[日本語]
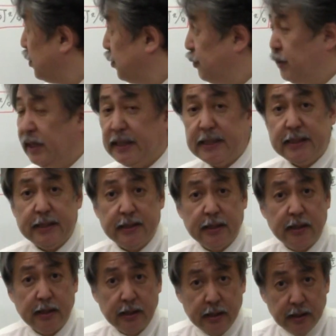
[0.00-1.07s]
蒸
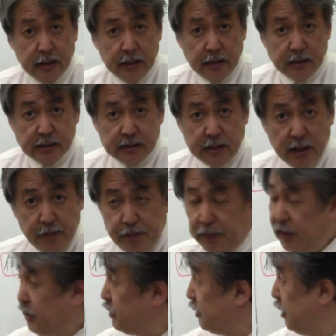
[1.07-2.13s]
発
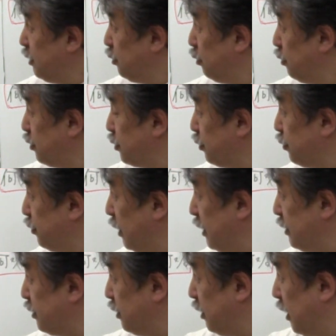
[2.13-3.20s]
3%の食
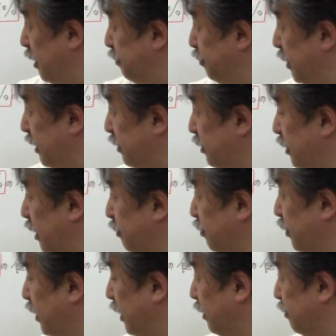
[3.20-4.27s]
塩水
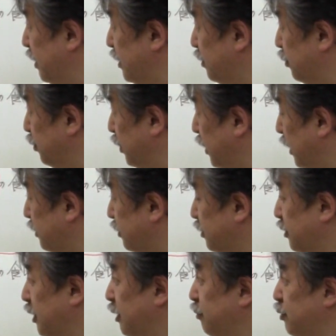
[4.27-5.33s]
800g から水を
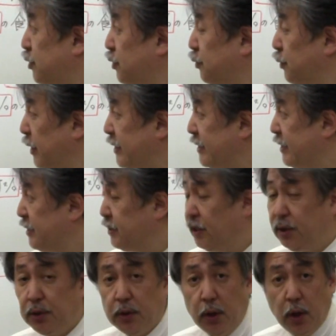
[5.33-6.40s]
200g 蒸発さ
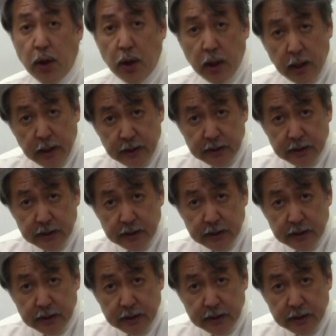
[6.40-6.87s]
せると